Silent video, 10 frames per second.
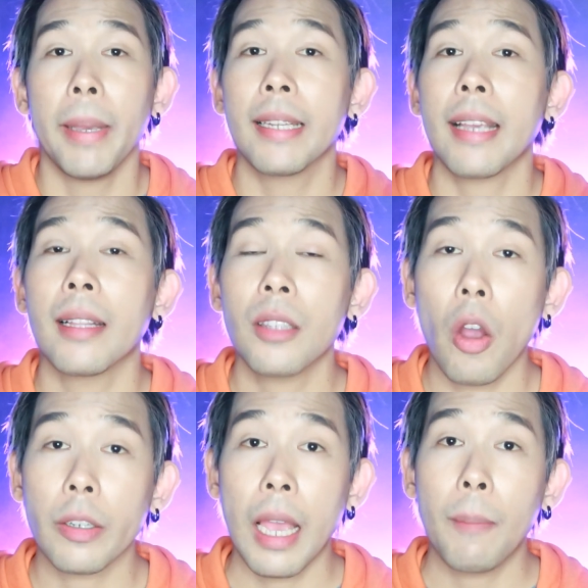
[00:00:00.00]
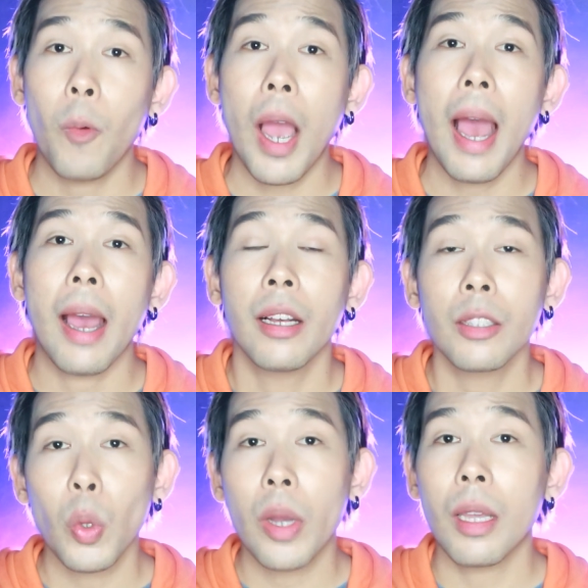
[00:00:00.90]
เป็นการตอกย้ำว่า
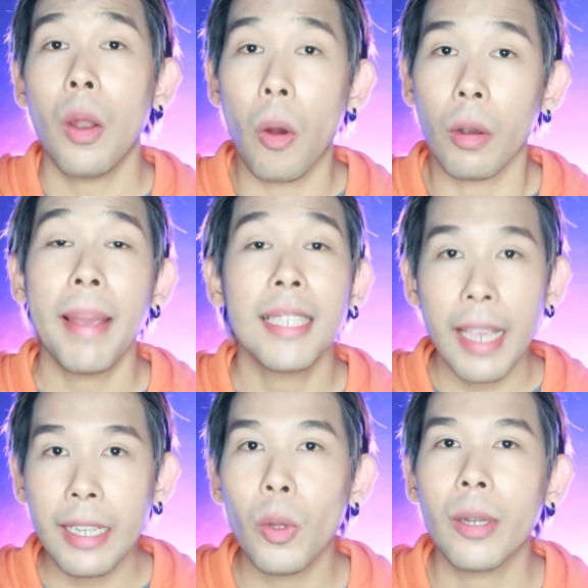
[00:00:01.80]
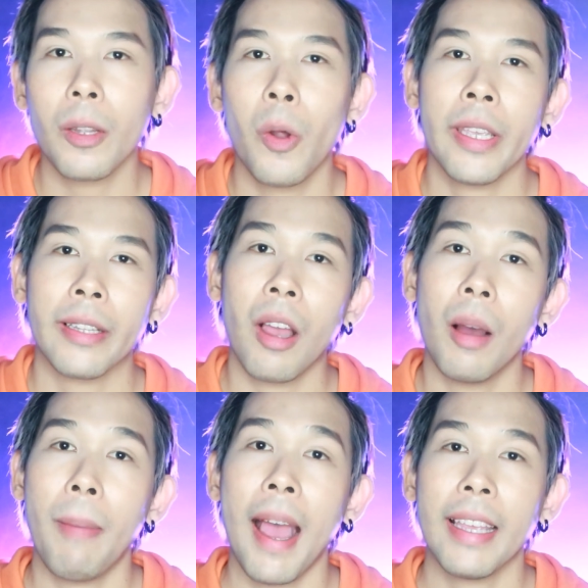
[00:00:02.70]
ตัวตลกไม่ใช่ตัวตลกอีกต่
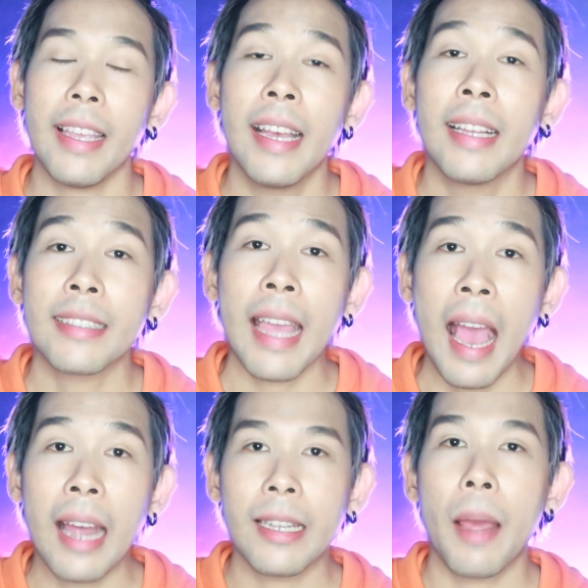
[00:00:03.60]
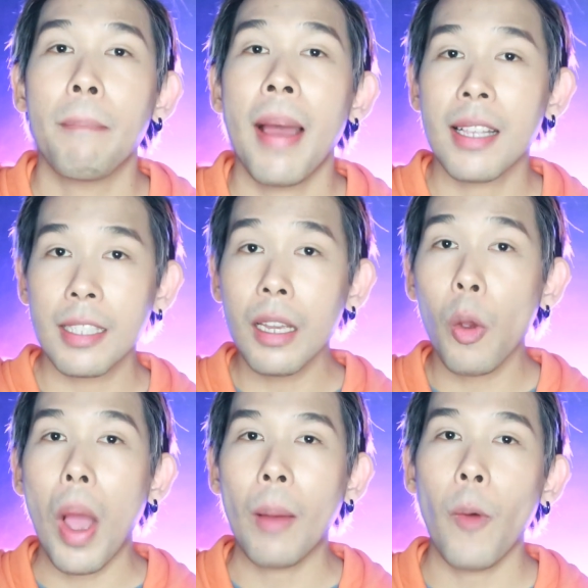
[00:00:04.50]
อไปแต่อาจนำมาซึ่ง
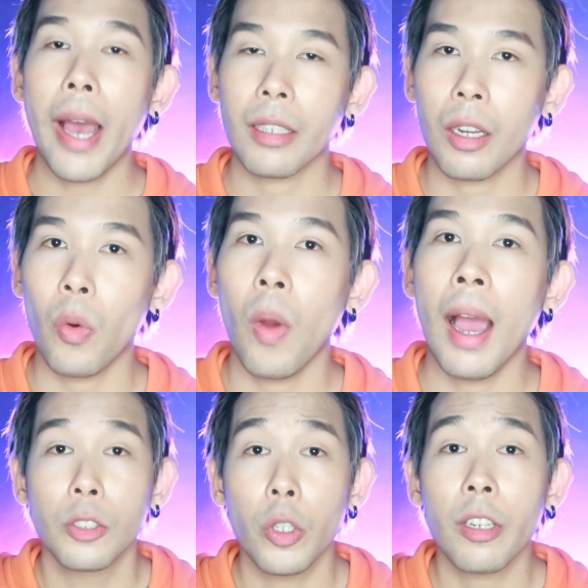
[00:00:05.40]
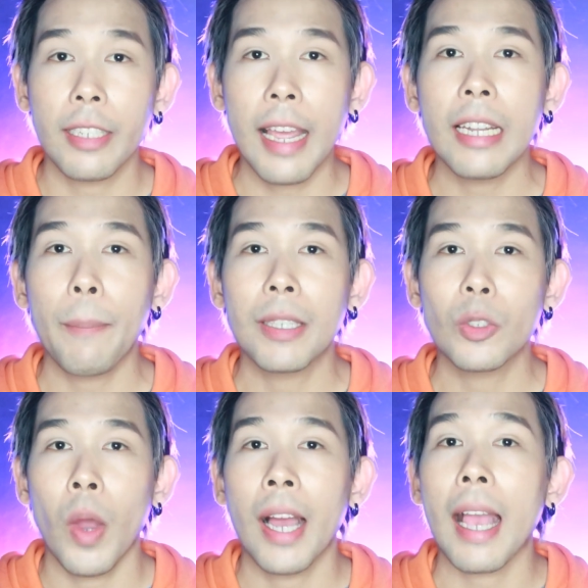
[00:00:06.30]
ความหวาดกลัวจนกระทั่งนำไป
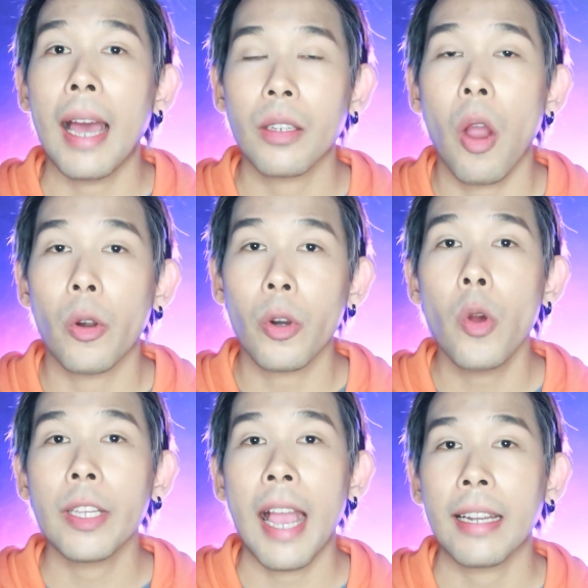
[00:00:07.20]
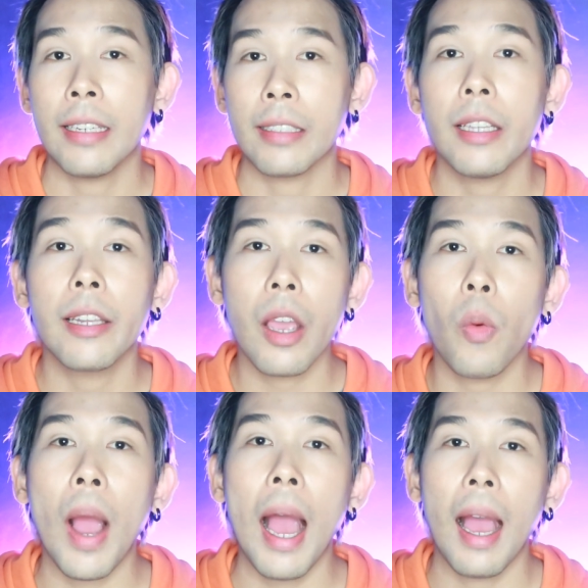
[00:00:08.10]
สู่อาการของโรคอย่างหนึ่งที่เรียก
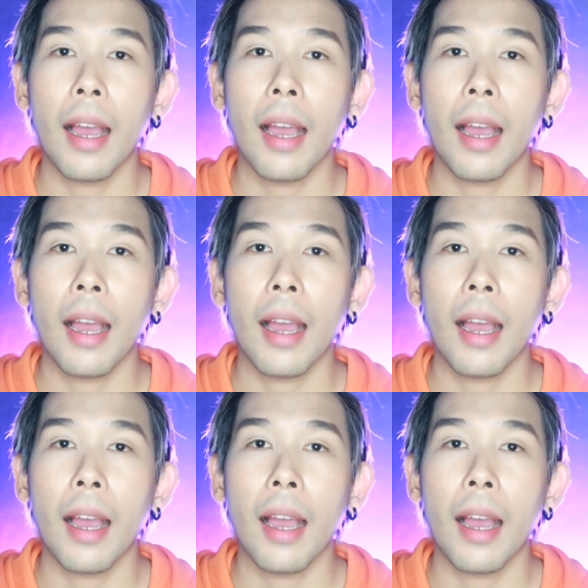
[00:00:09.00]
ว่า